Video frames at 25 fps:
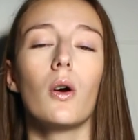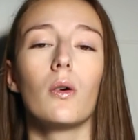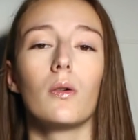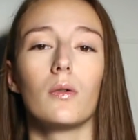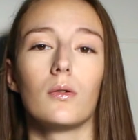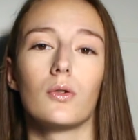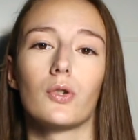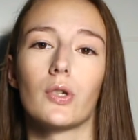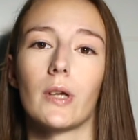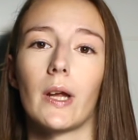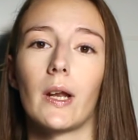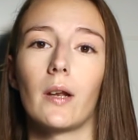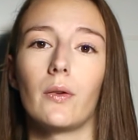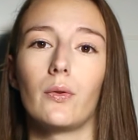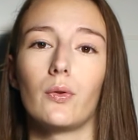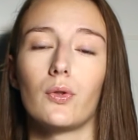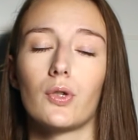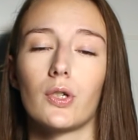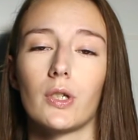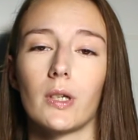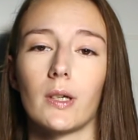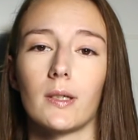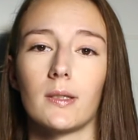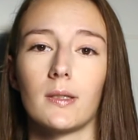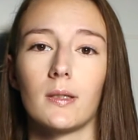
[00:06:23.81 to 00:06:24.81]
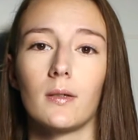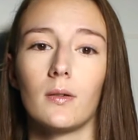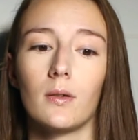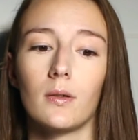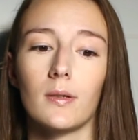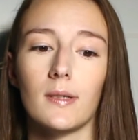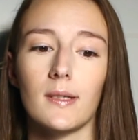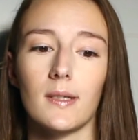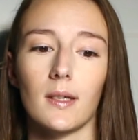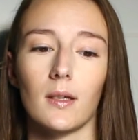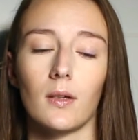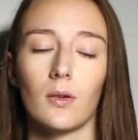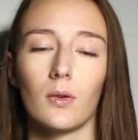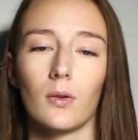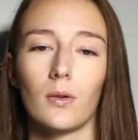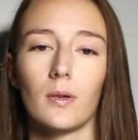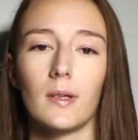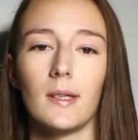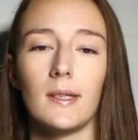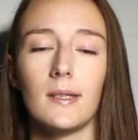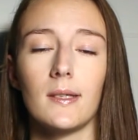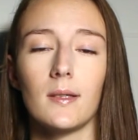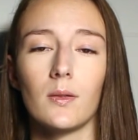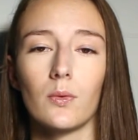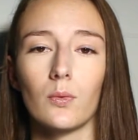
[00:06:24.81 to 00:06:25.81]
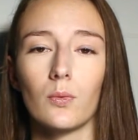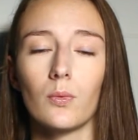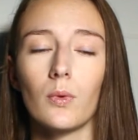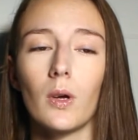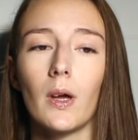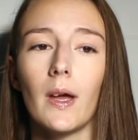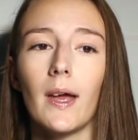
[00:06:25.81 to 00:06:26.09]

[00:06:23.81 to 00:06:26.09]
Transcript: aux gels de chez Indigo, c'est qu'ils ont